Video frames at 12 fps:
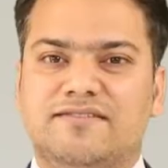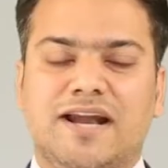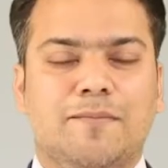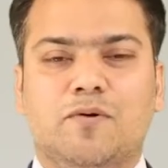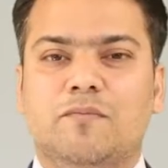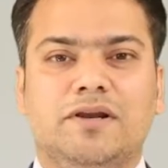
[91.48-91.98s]
आंसर
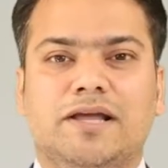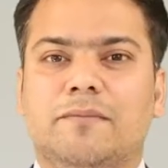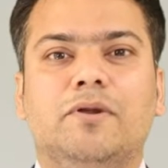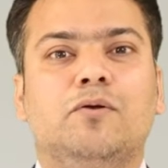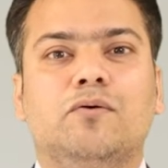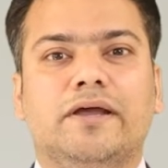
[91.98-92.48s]
आपको मिल गया
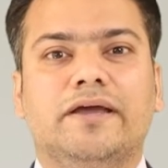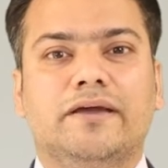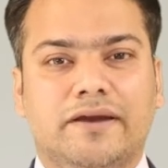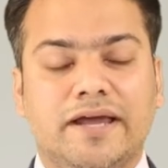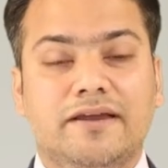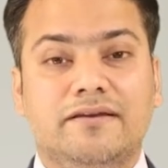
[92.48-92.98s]
बिल्कुल नहीं
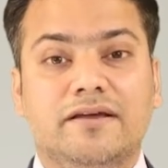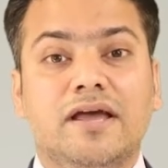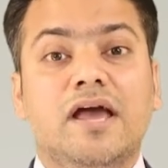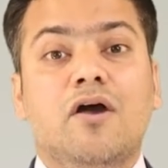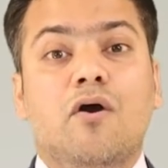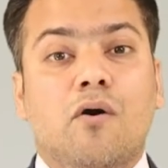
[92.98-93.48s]
राइट
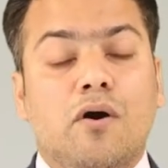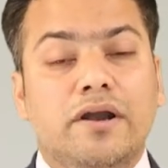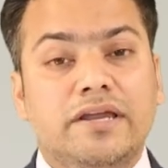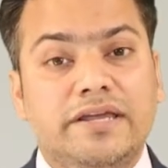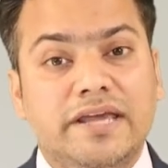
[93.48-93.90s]
और